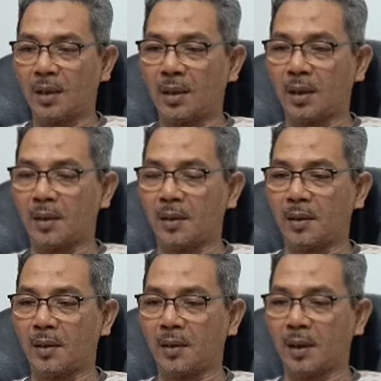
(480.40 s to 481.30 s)
agar
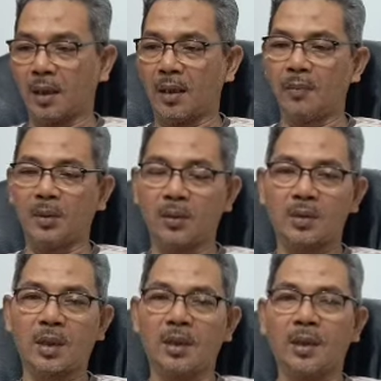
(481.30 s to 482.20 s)
karena
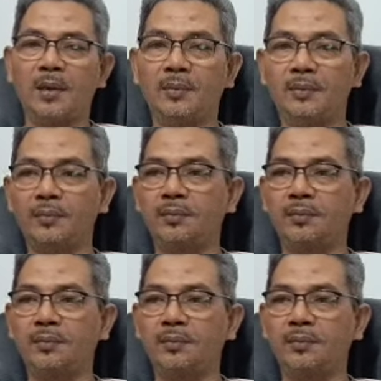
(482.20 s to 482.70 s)
menurut saya